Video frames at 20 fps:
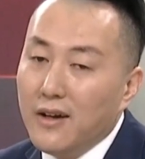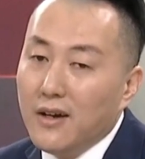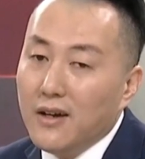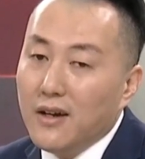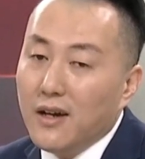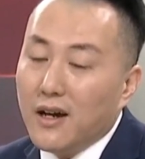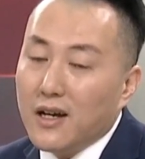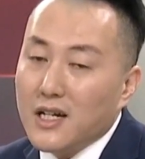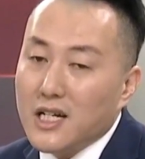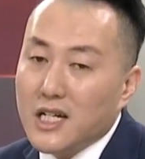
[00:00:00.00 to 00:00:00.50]

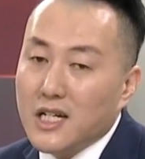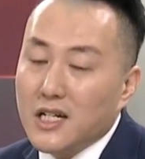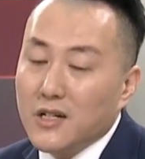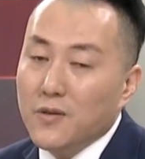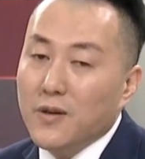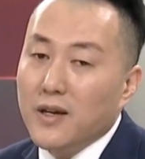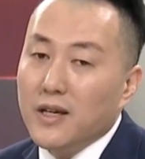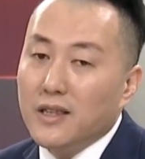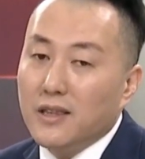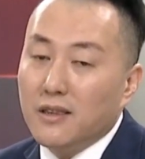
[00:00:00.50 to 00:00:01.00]
呃，十
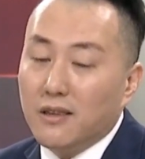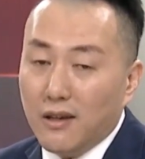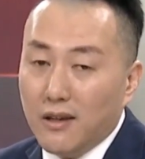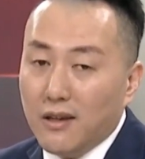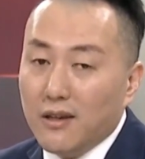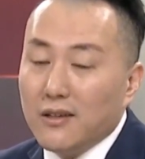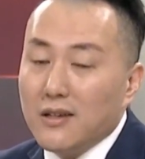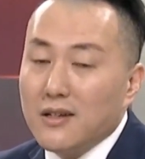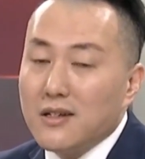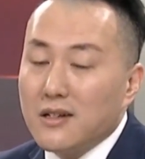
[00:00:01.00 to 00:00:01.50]
月
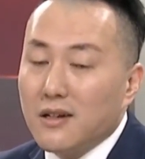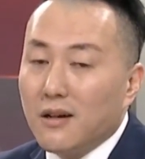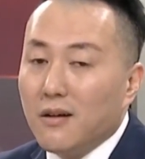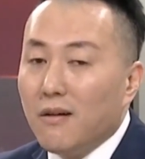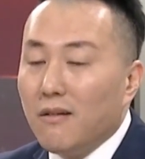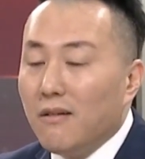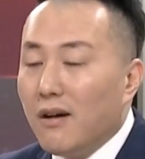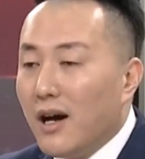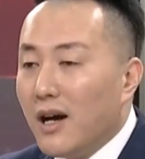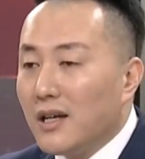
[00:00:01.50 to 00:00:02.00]
底的时
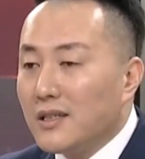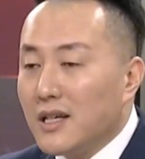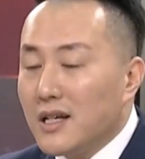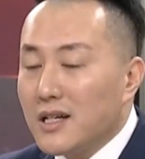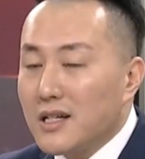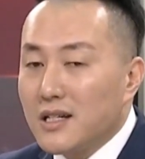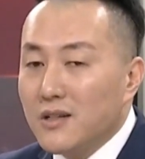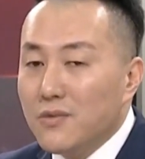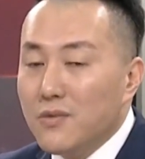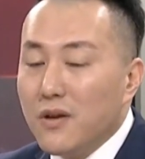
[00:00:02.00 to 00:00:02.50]
候啊，在
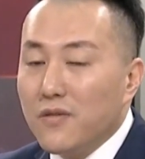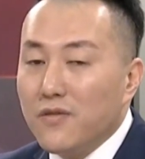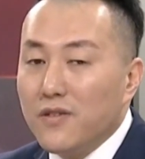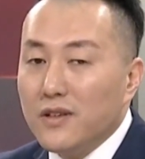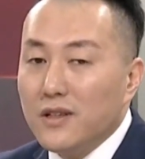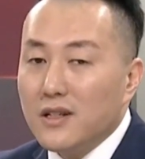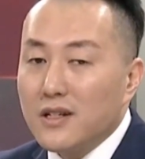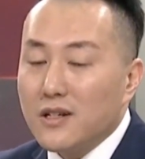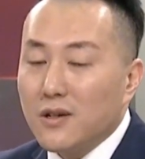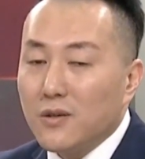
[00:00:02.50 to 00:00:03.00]
十一月
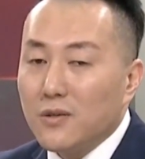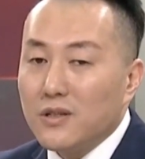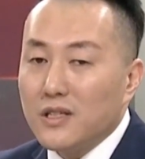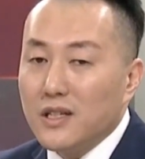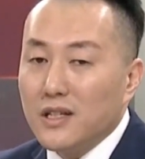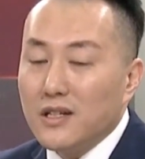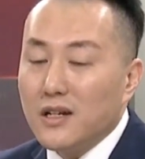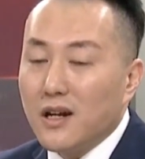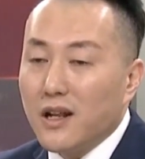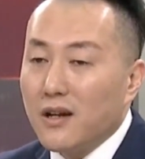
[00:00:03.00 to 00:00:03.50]
份的时候
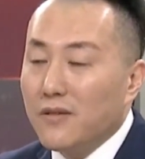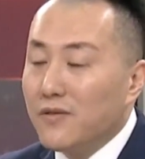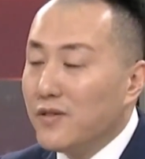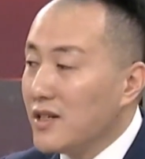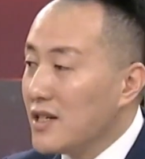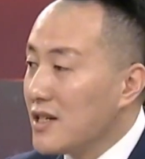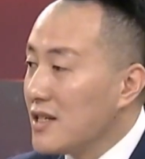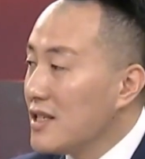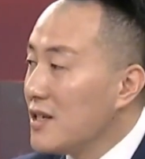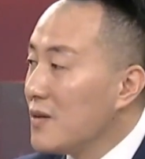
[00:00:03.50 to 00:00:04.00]
形成了一个
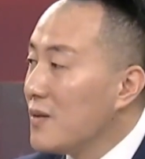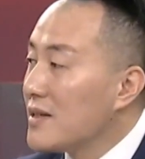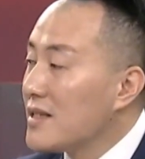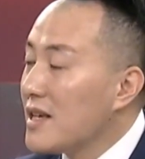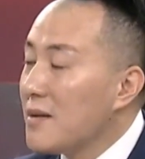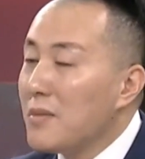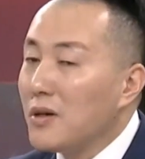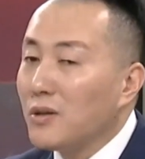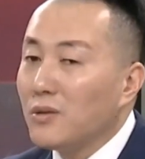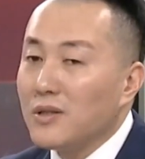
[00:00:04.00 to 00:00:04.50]
峰值，期货
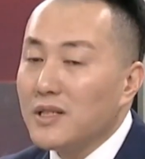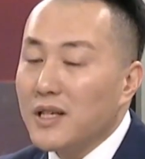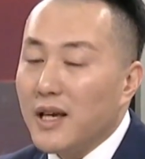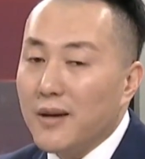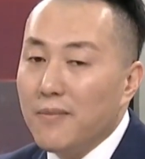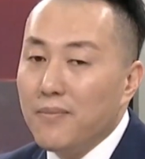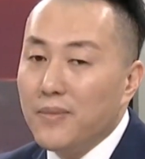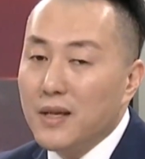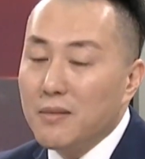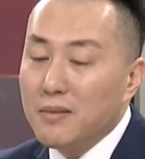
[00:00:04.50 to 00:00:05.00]
三毛多
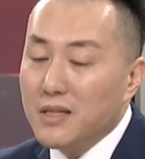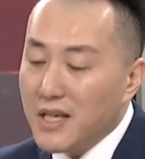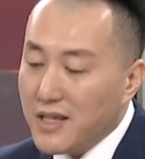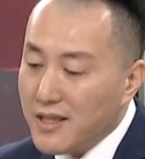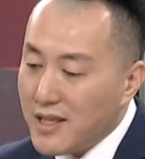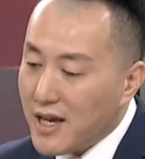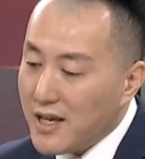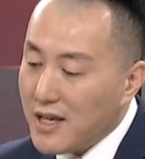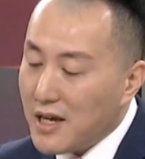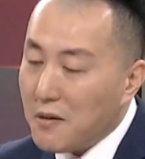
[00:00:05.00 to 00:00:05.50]
钱。那么现
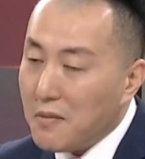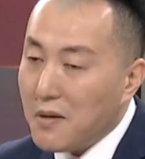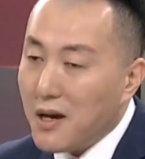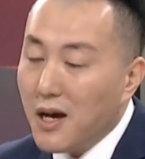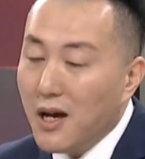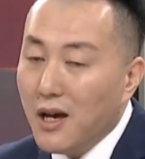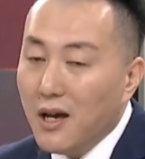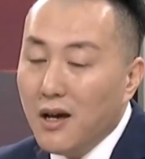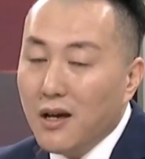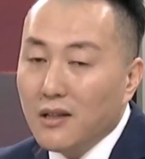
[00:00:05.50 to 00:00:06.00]
在来讲的话。
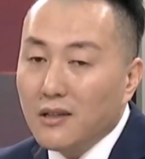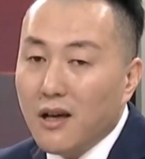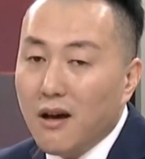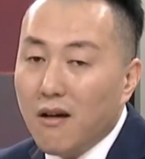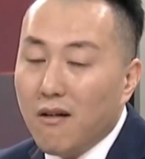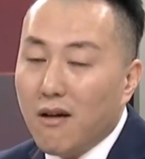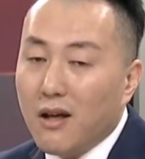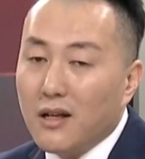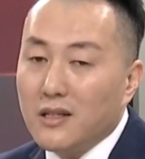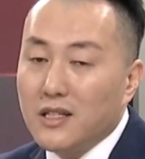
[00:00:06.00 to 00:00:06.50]

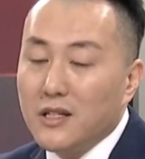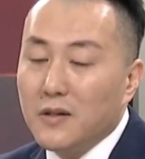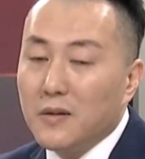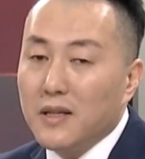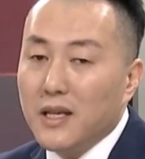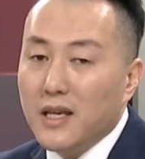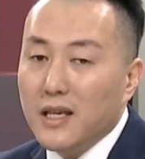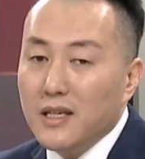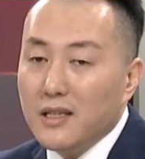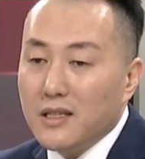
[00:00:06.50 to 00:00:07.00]
到了七块
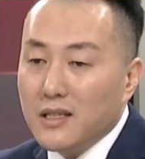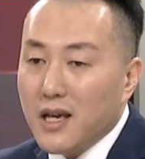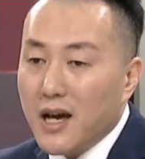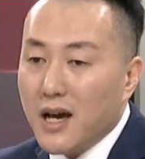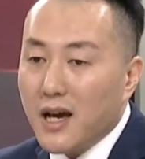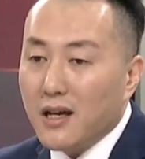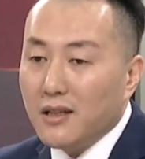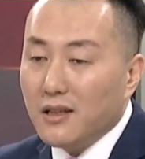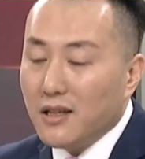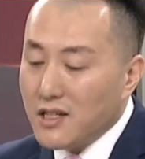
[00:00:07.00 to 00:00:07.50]
钱以
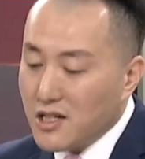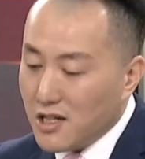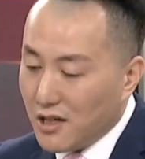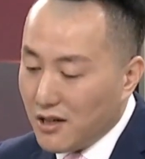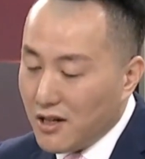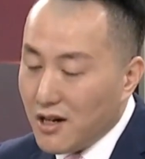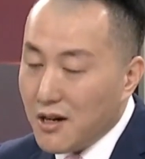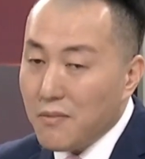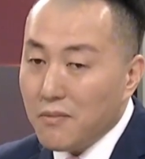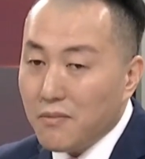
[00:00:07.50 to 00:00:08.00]
下，那
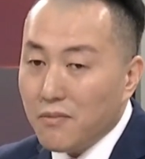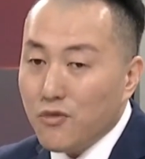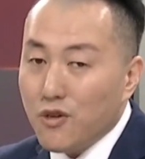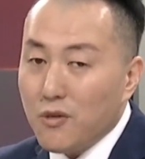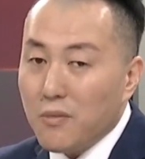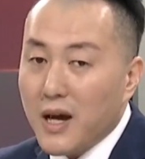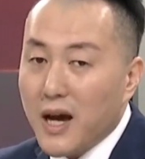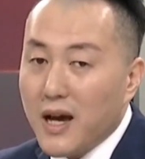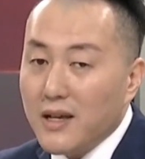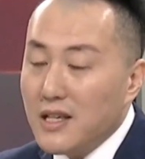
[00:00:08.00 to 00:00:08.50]
整个我
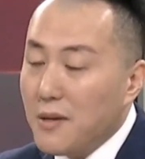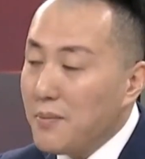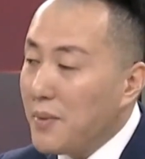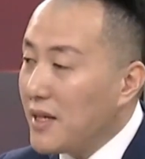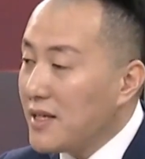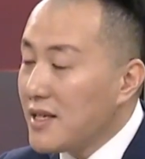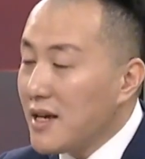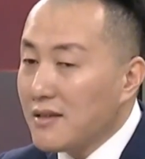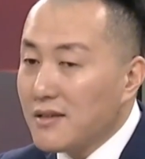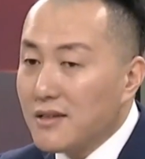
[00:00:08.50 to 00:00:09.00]
们看一下
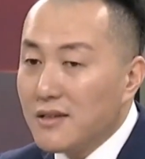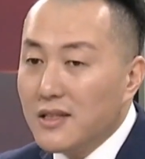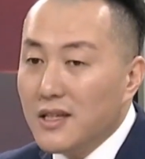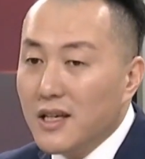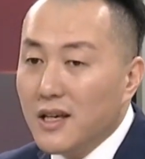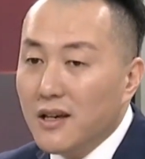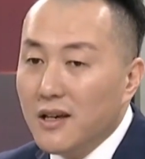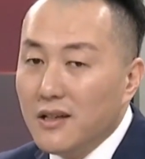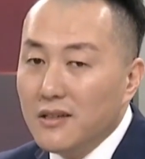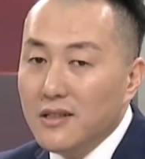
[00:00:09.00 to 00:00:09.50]
北向资
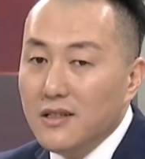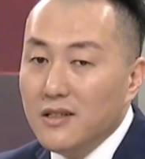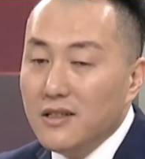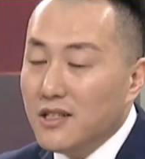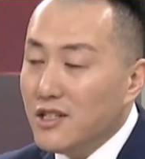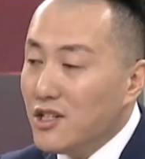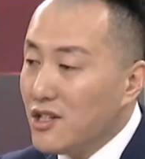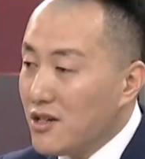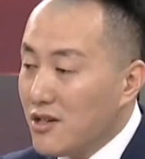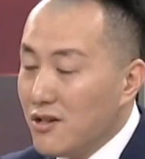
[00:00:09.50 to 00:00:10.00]
金近
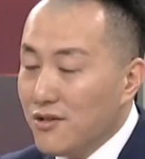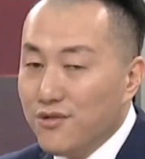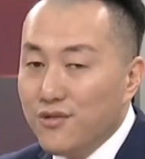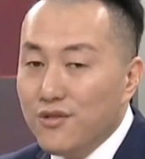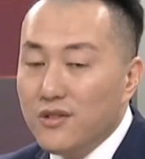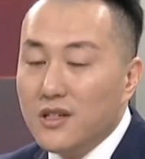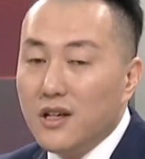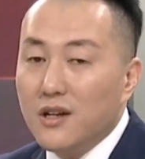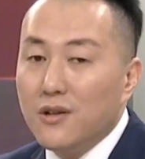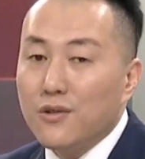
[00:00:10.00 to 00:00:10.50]
期持
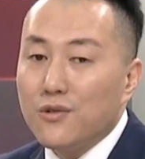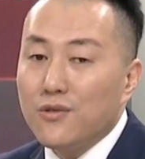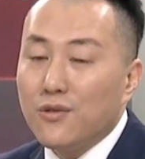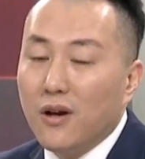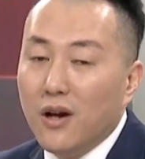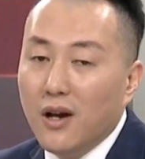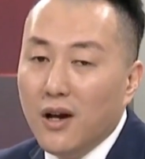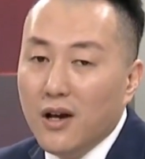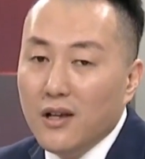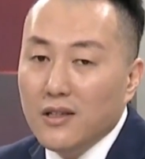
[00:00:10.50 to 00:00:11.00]
续净流入。
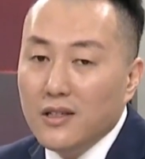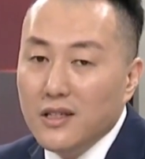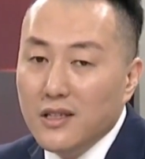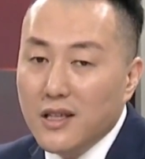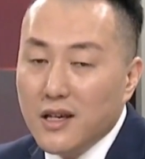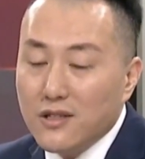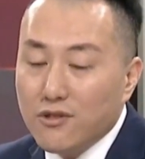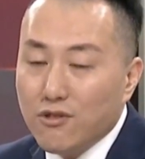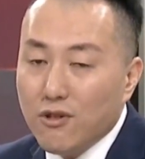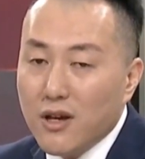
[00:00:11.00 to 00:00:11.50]
今
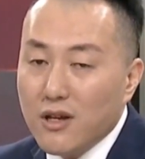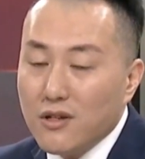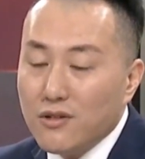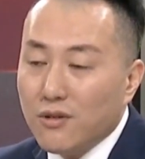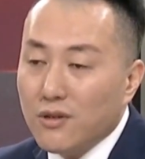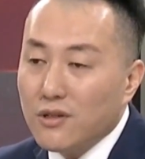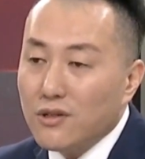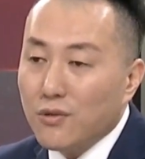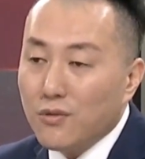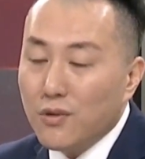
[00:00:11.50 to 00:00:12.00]
天虽然
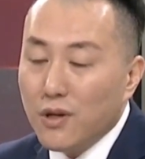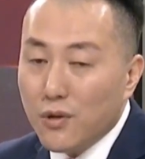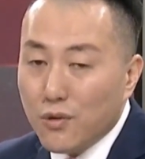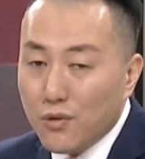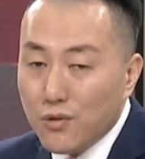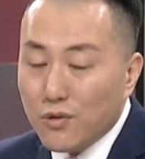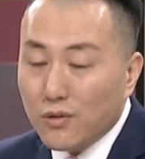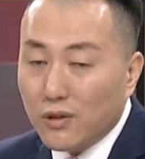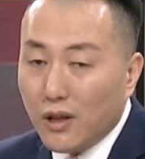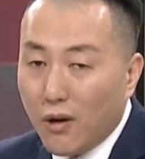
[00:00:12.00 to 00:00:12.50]
说从流
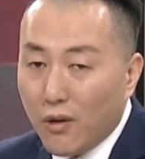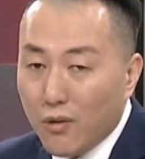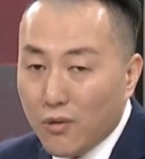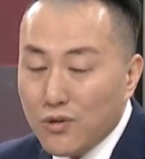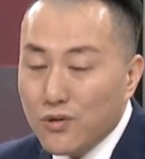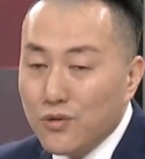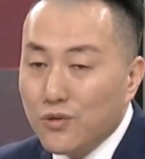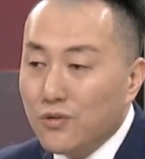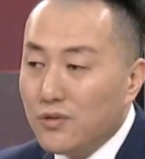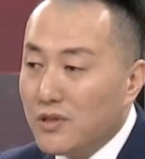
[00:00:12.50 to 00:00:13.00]
入到流
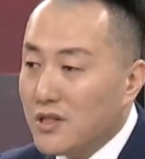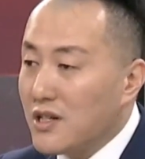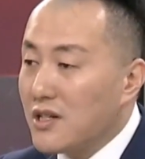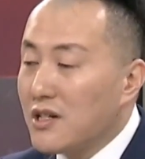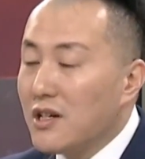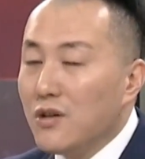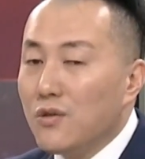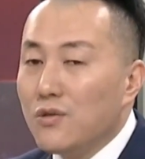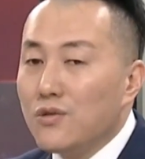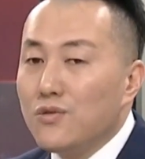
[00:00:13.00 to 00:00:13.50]
出，只
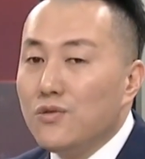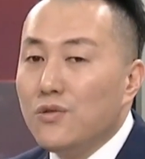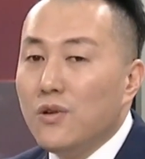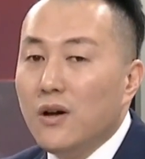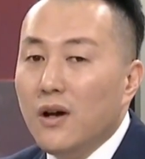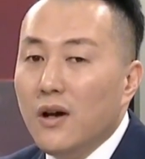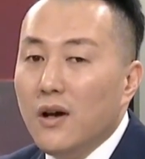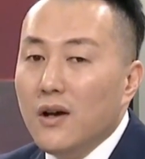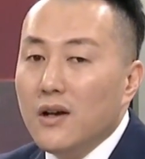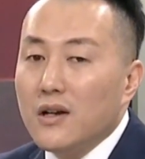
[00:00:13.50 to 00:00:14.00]
是流
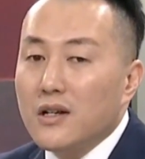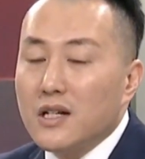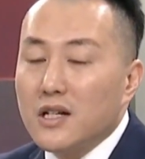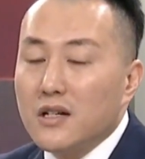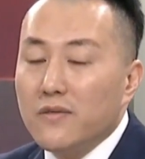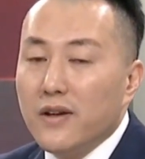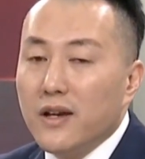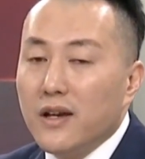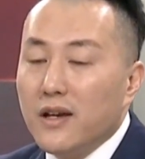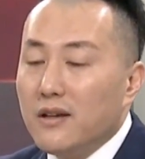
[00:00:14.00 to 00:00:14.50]
出
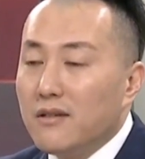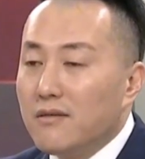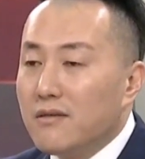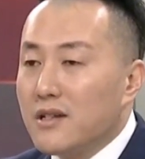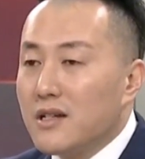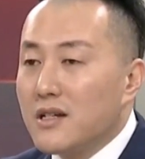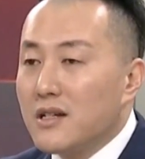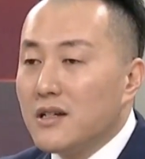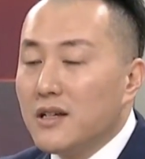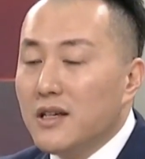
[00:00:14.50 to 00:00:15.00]
十倍
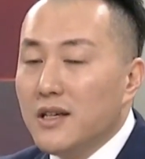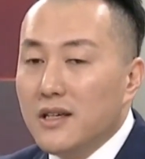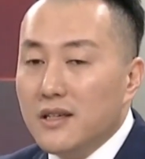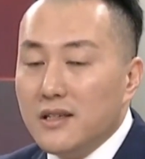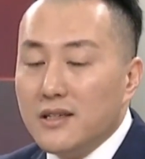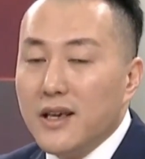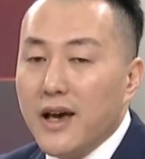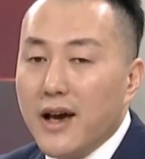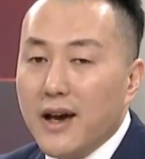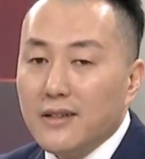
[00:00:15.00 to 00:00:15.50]
十亿以
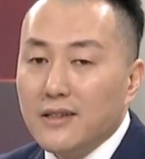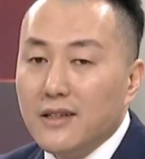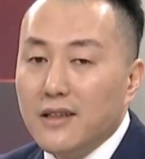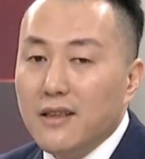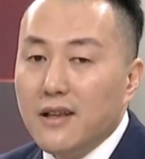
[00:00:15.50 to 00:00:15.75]
下，现